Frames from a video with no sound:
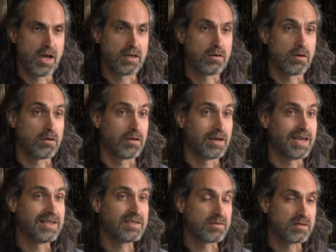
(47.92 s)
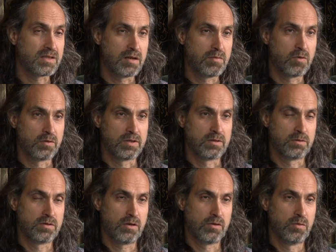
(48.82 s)
accueillent essentiellement des
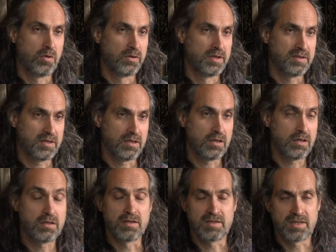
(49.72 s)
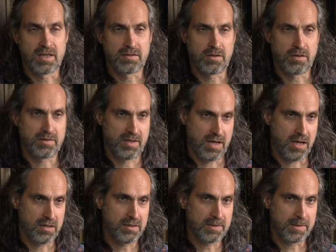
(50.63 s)
auteurs de bande dessinée, dessinateurs,
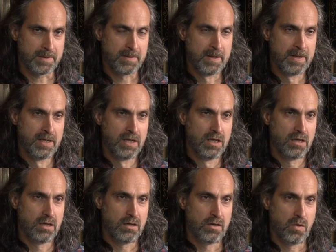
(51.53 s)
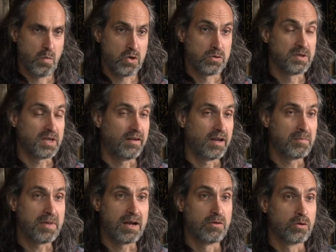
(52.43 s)
scénaristes. Euh, moi, je ne
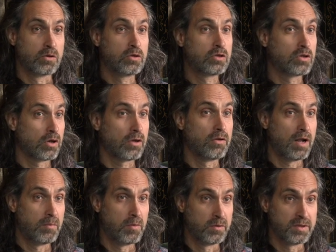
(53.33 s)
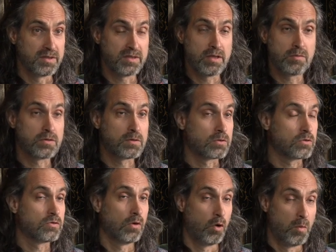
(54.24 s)
travaille pas le cœur de la bande dessinée puisque je
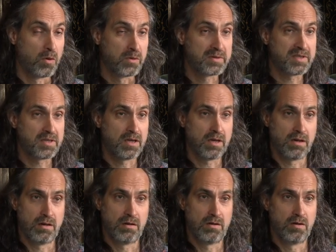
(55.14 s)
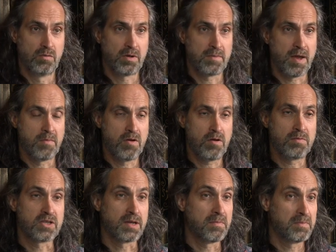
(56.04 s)
suis romancier au prime abord,
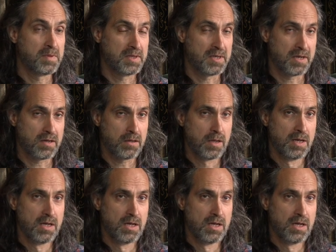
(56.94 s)
mais j'aime bien